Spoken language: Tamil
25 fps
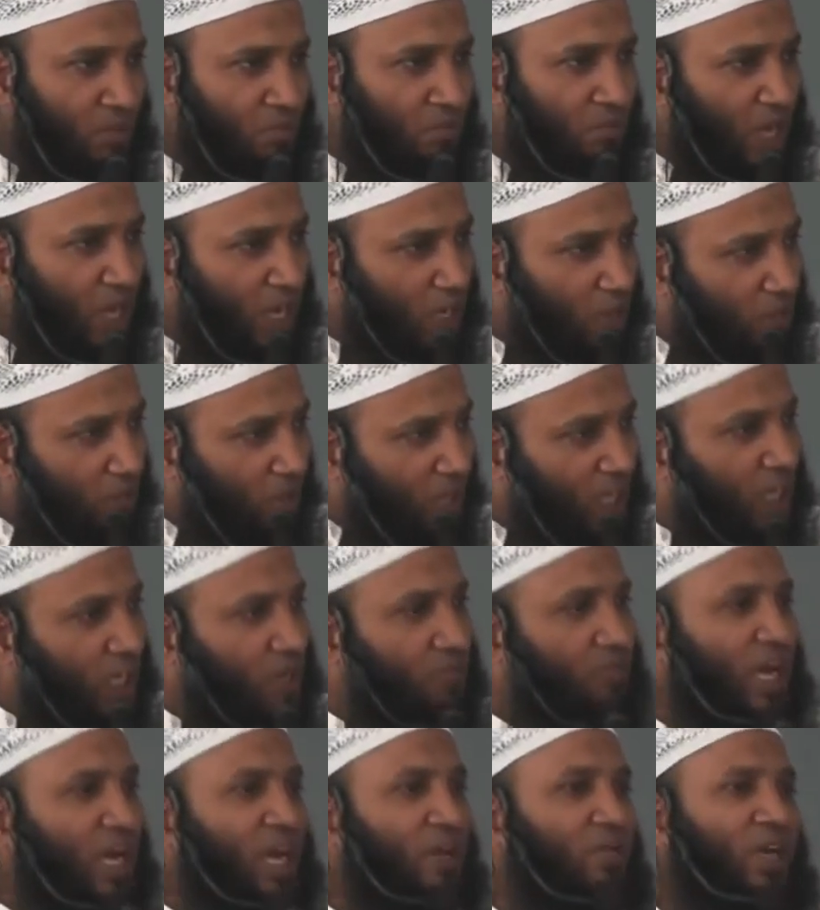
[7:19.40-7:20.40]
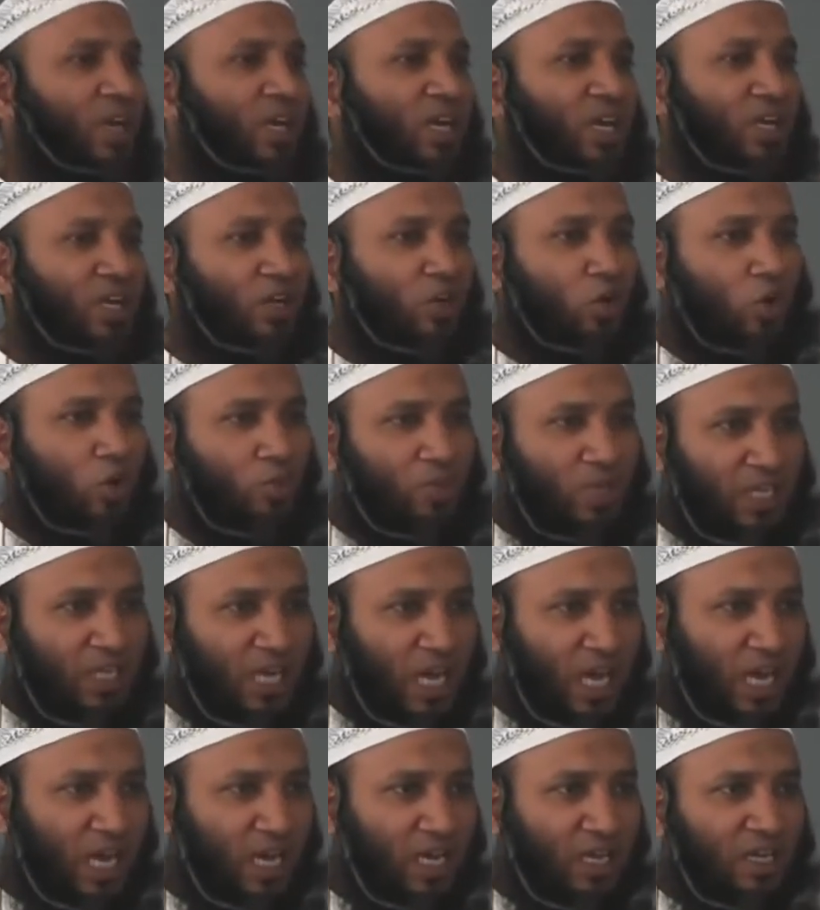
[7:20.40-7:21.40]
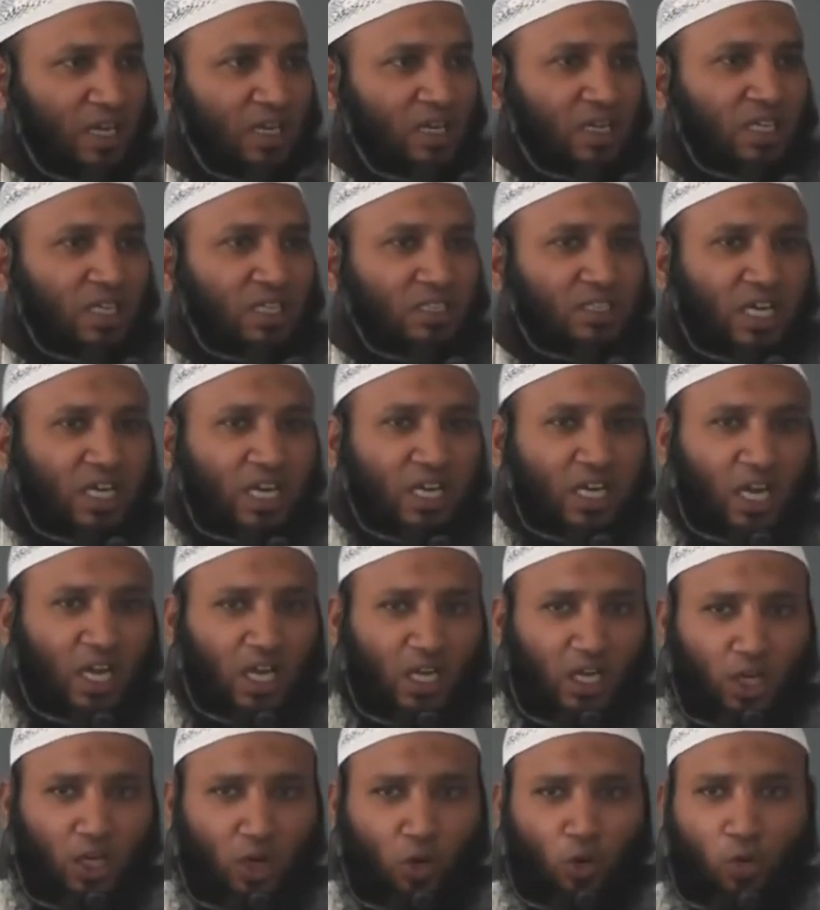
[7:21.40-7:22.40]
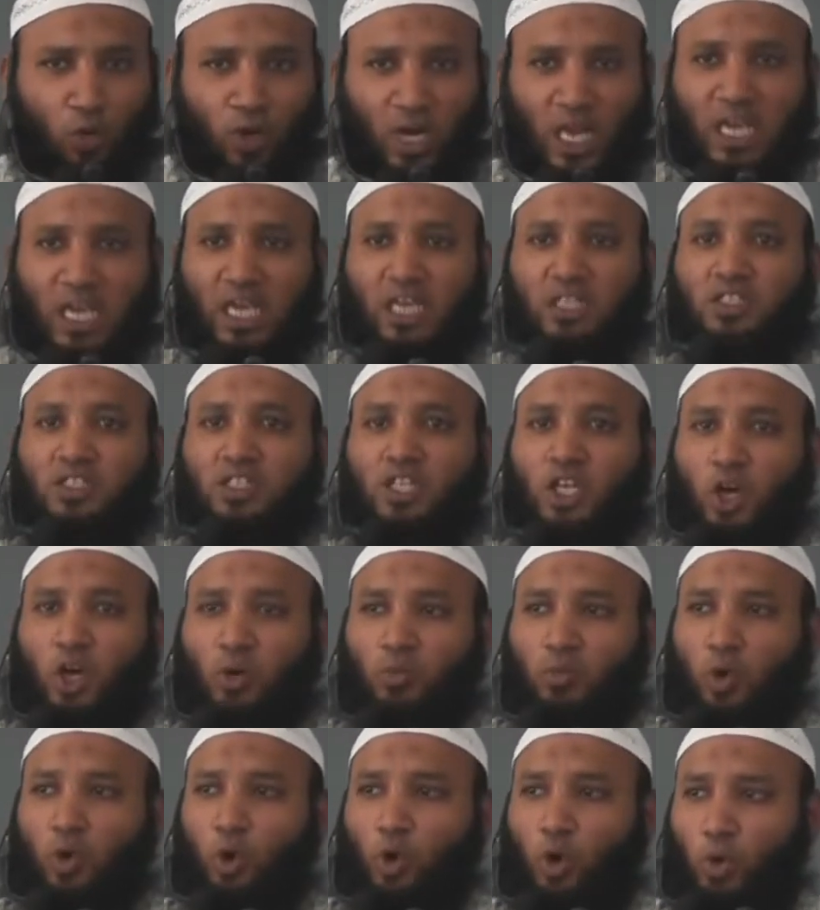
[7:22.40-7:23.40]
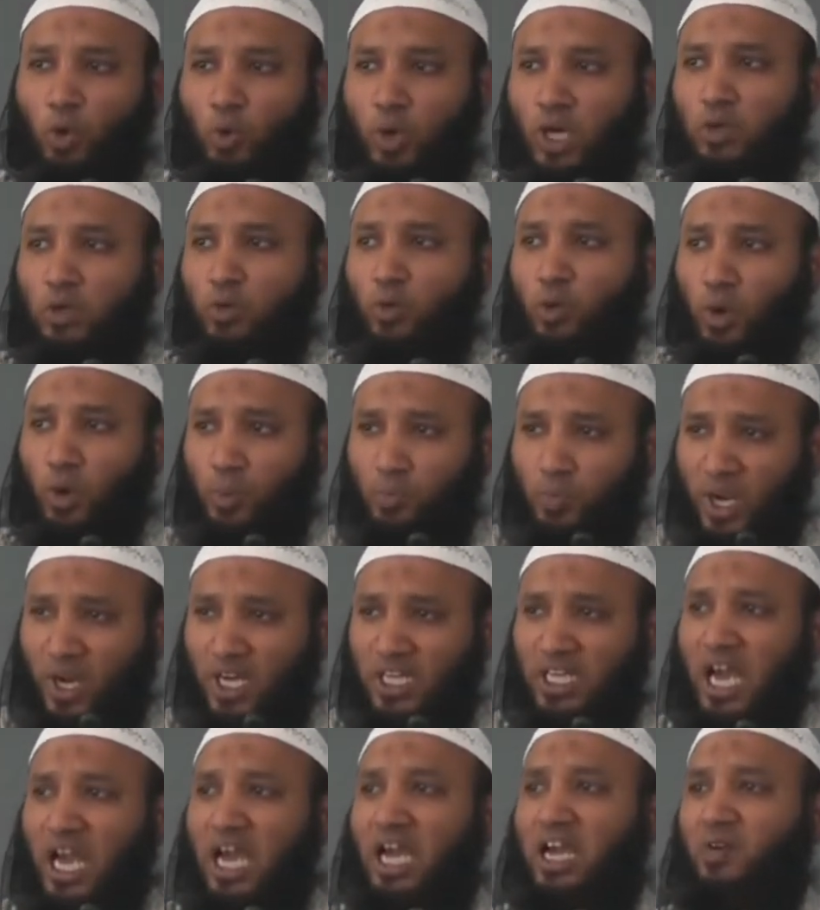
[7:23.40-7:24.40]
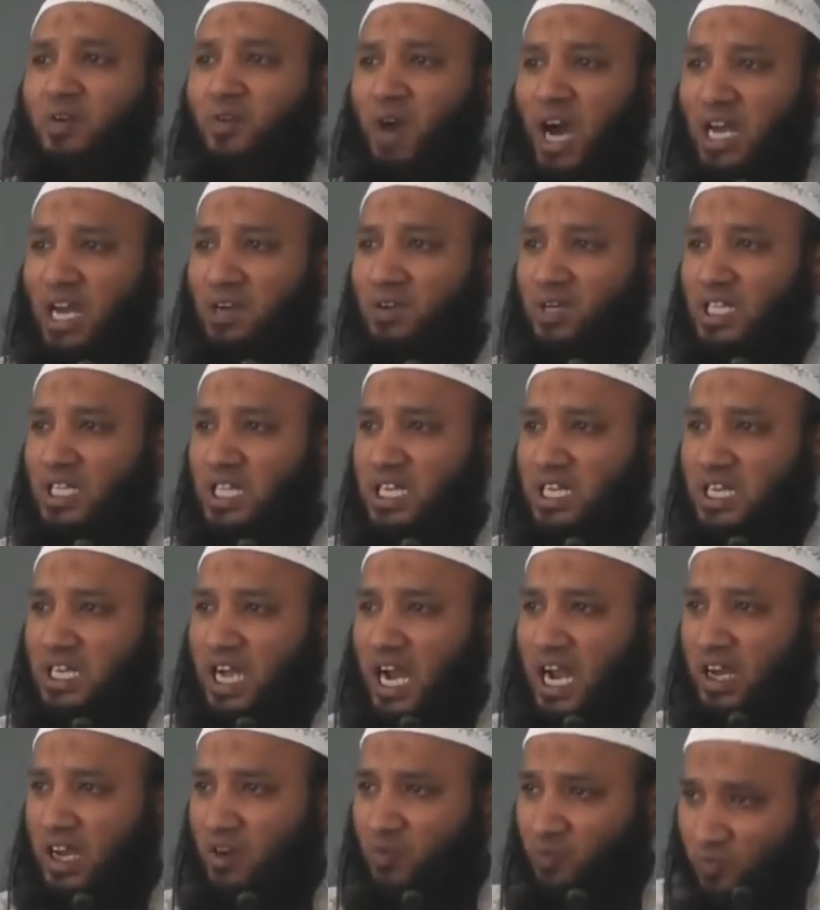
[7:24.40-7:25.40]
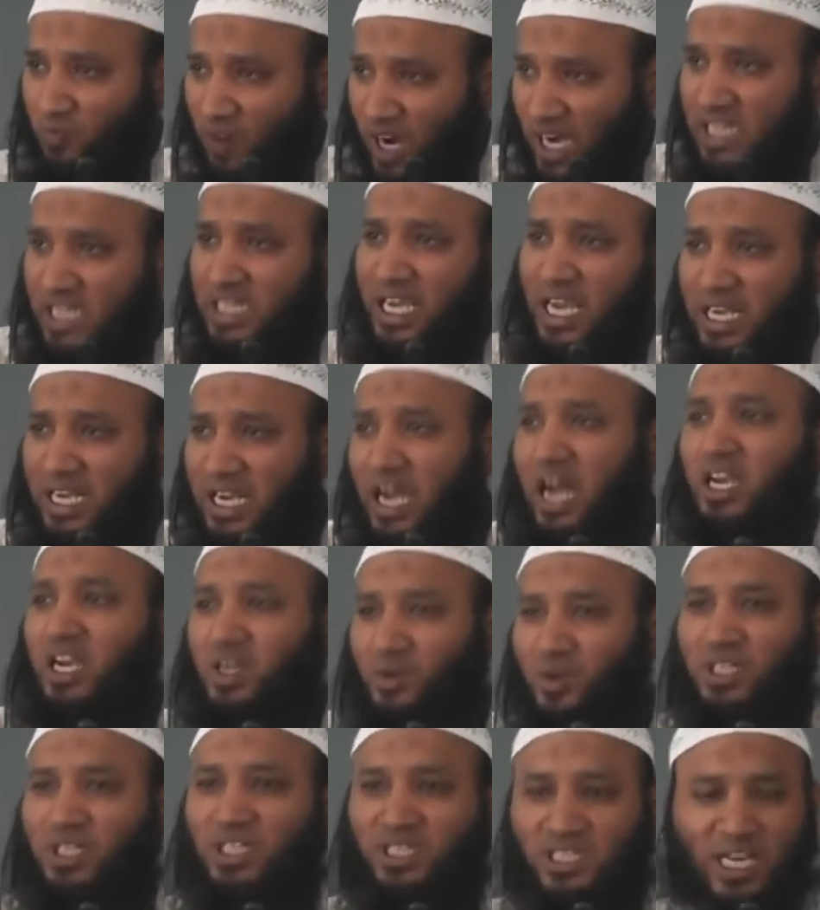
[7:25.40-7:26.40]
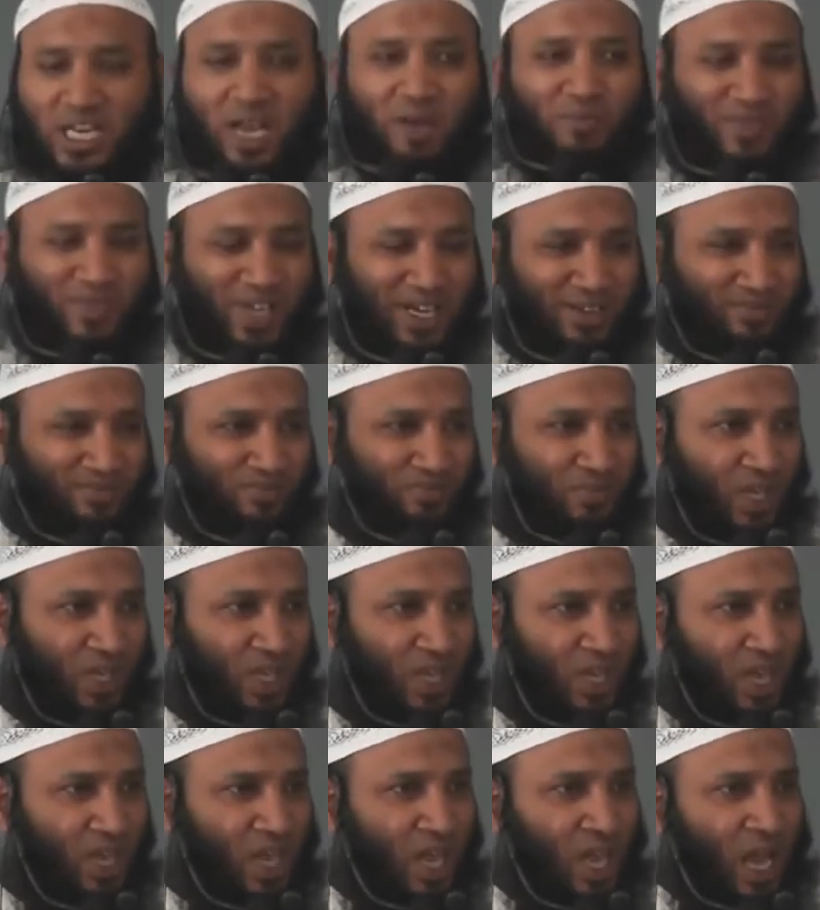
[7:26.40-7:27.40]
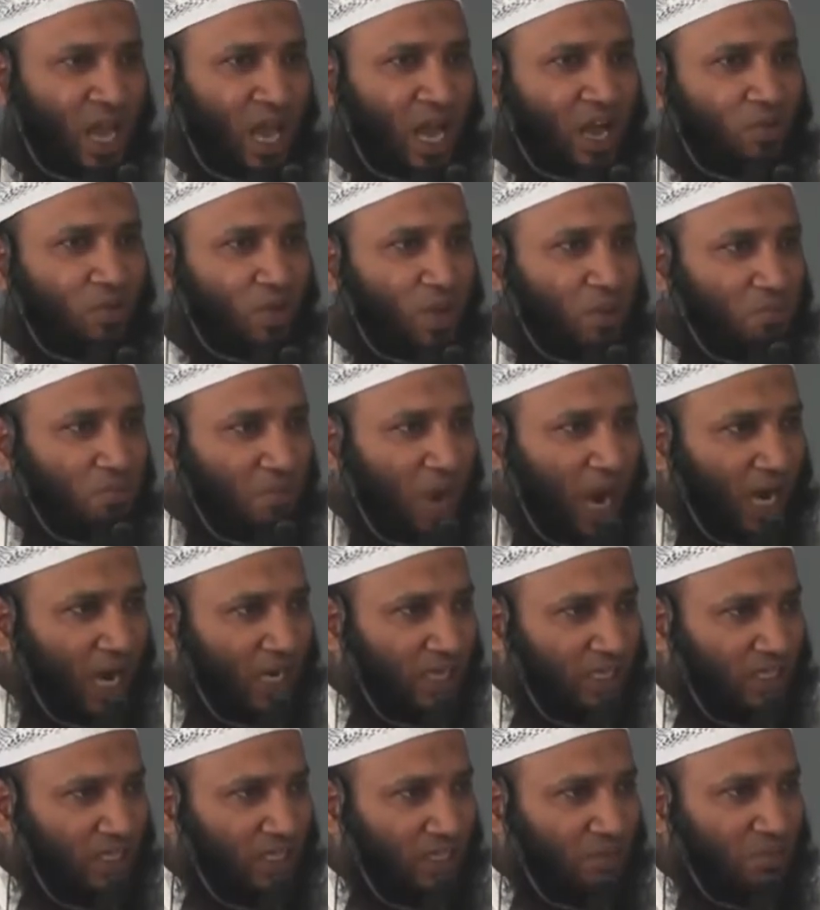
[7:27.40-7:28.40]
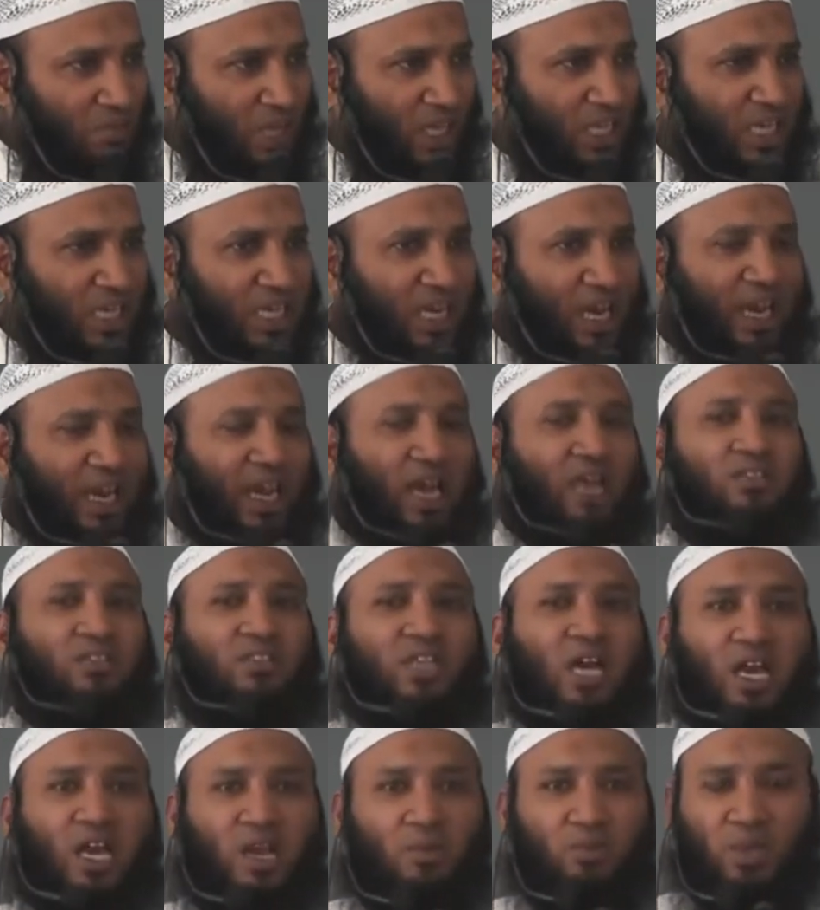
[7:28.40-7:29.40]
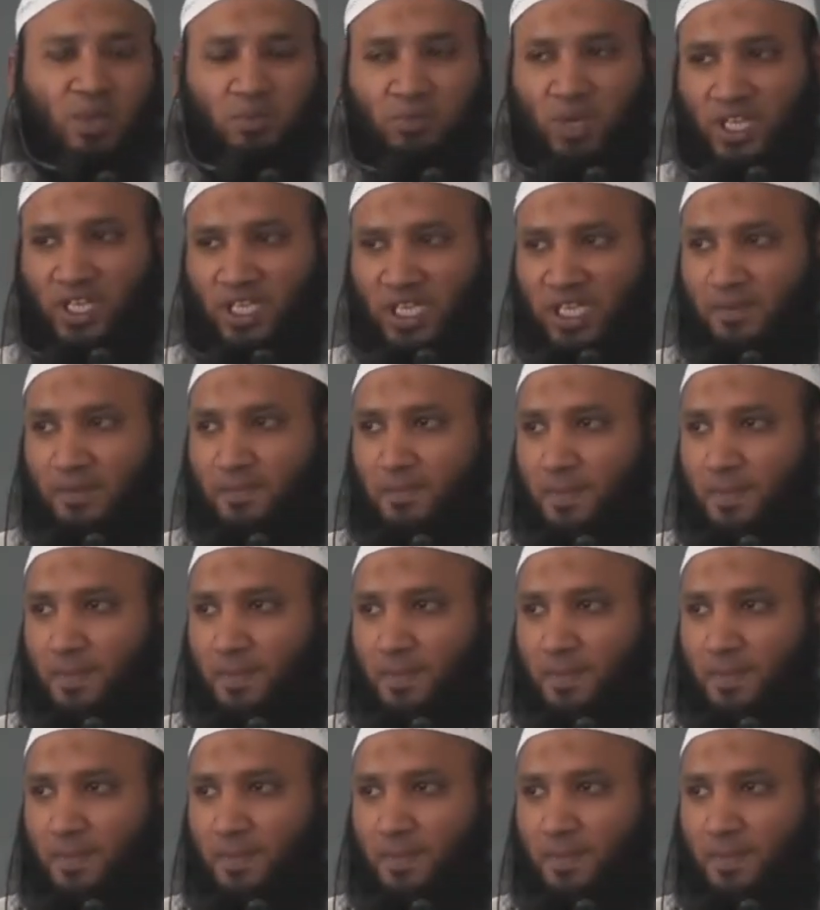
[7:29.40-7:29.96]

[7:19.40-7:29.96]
மறுமையிலும் நலவை கேட்கிறோம் என்றால் இந்த ரெண்டு உலகத்திலும் ஒருவன் உருப்படியாக வாழ்வதற்கான வழியை காட்டுவது இஸ்லாம் தான் ஆகவே மாற்று மத கலாச்சாரம் என்பது